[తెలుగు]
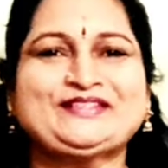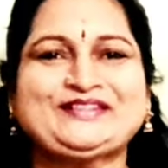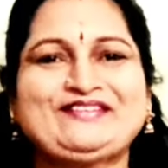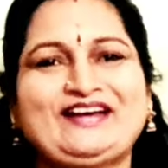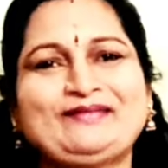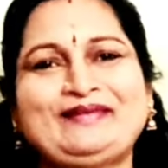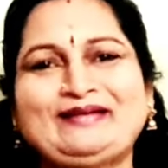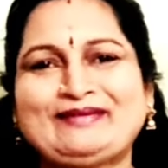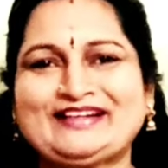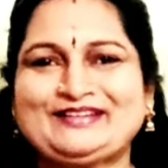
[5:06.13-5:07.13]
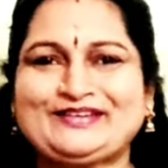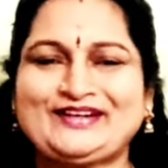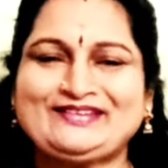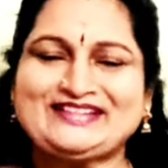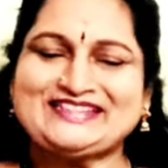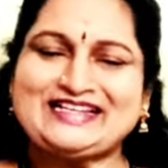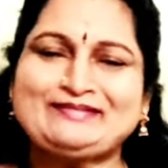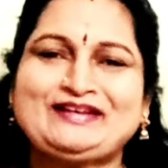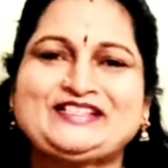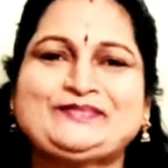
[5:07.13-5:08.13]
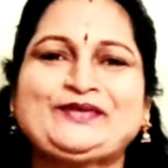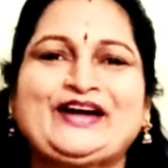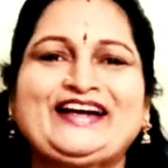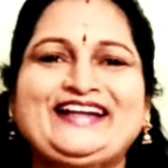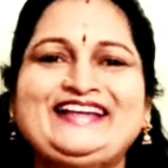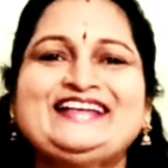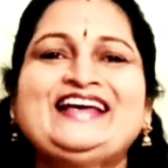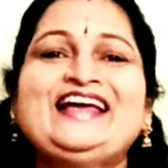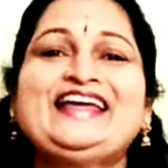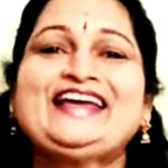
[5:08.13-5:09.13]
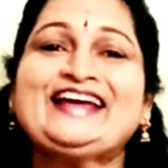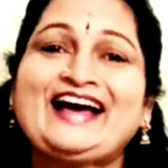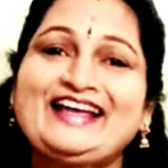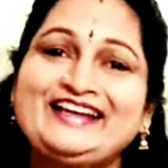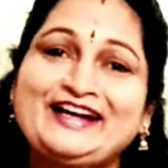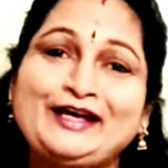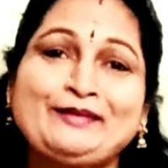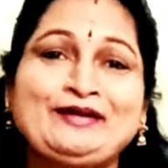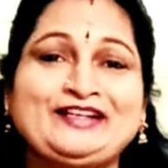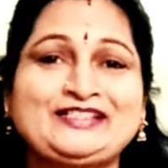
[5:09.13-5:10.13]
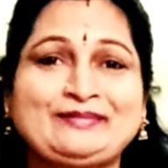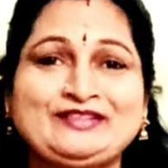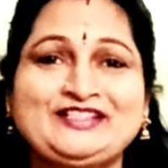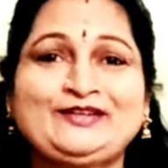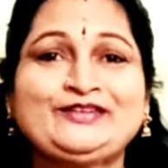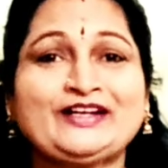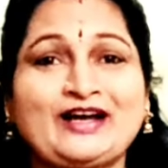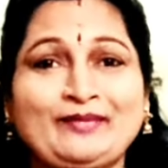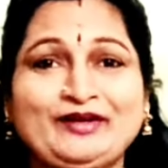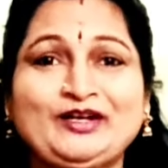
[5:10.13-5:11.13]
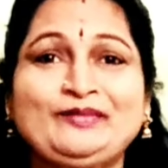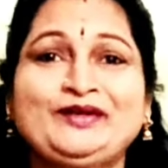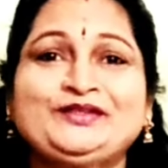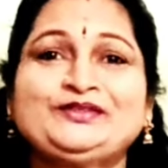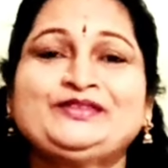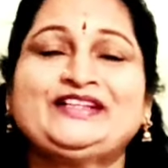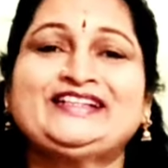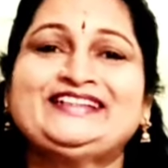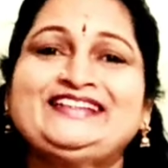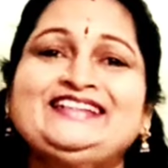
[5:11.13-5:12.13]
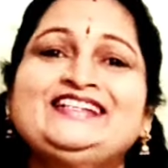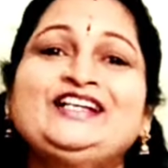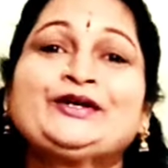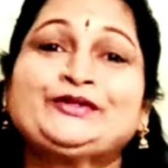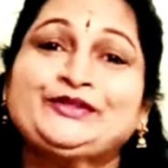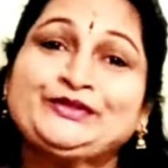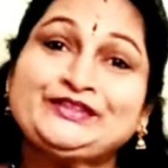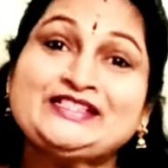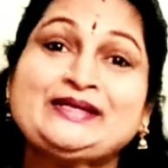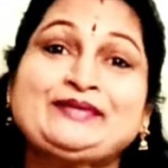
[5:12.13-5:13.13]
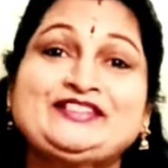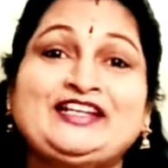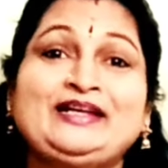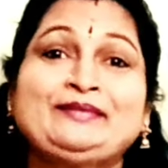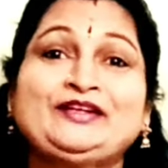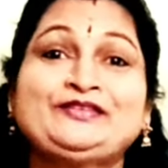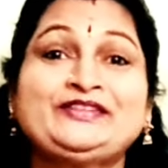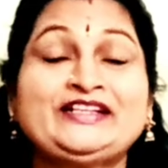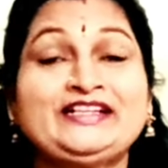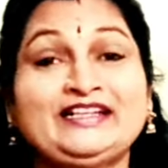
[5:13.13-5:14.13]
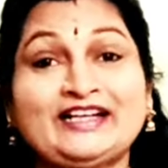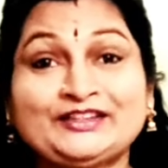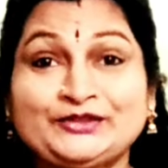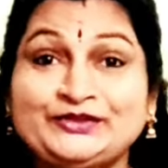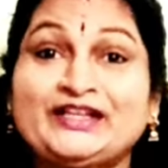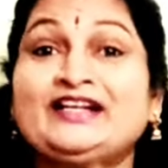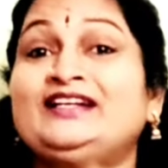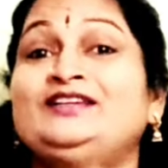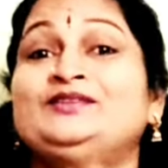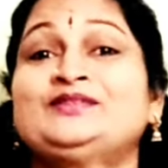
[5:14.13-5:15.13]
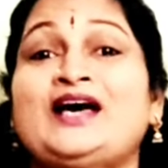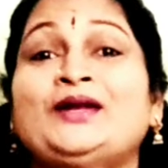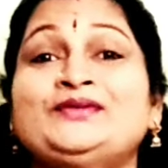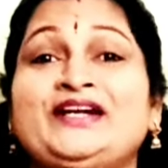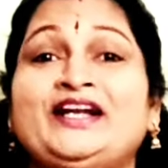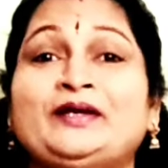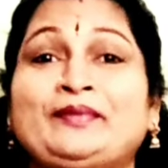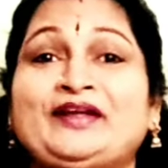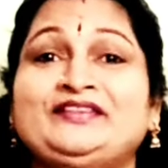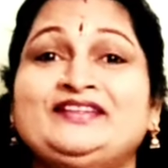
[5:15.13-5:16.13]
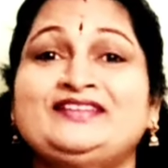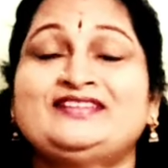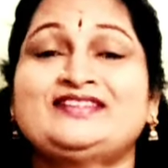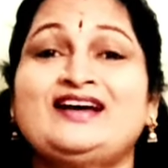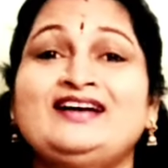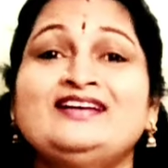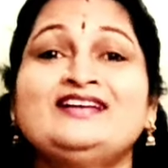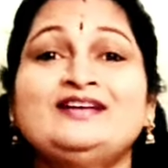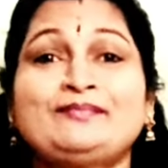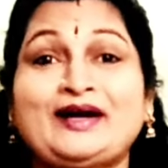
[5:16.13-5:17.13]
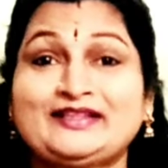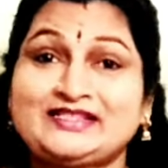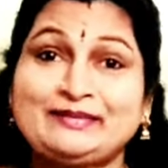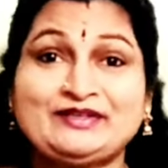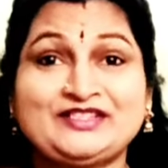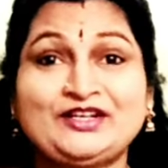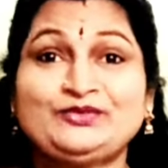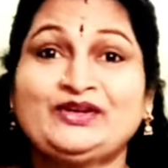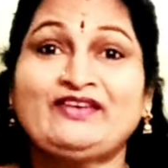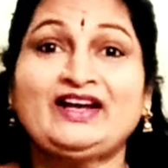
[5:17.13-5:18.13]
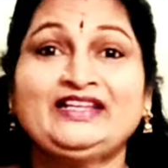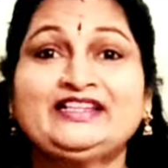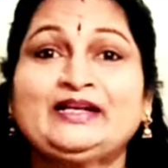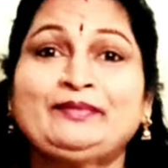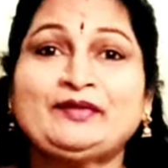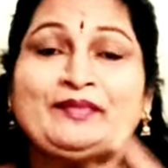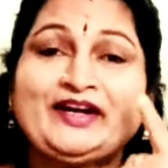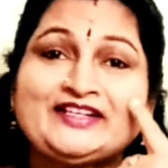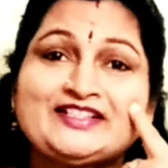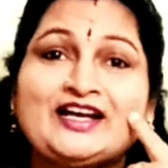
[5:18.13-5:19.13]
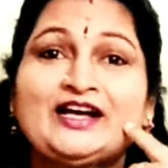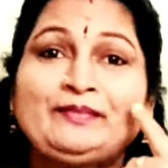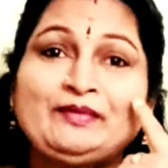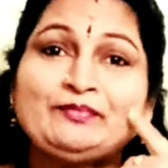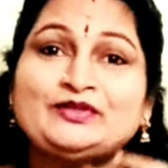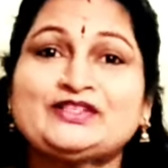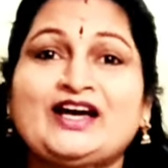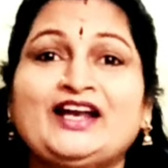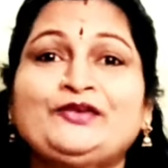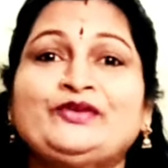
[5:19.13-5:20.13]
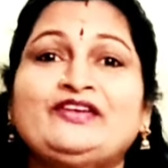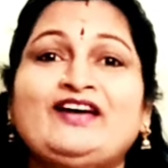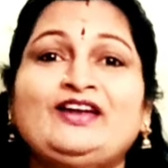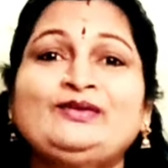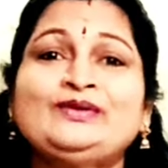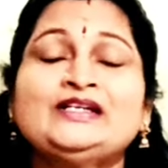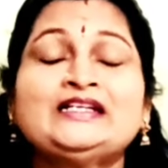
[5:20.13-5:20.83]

చేసుకున్న వాళ్ళు బెల్ బటన్ నొక్కడం అస్సలు మర్చిపోకండి ఇంకా ఇంకా ఏమైనా సమస్యలు ఉంటే కామెంట్లో పెడుతూ ఉండండి కొత్త కొత్త సమస్యలు ఏమైనా ఉంటే ఇంకా తొందరగా నేను సాల్వ్ చేయడానికి ప్రయత్నం చేస్తాను పాత సమస్యలు ఉన్న వాళ్ళు ఏంటంటే పిగ్మెంటేషన్ కానీ పింపుల్స్ కానీ ఉన్నవాళ్ళు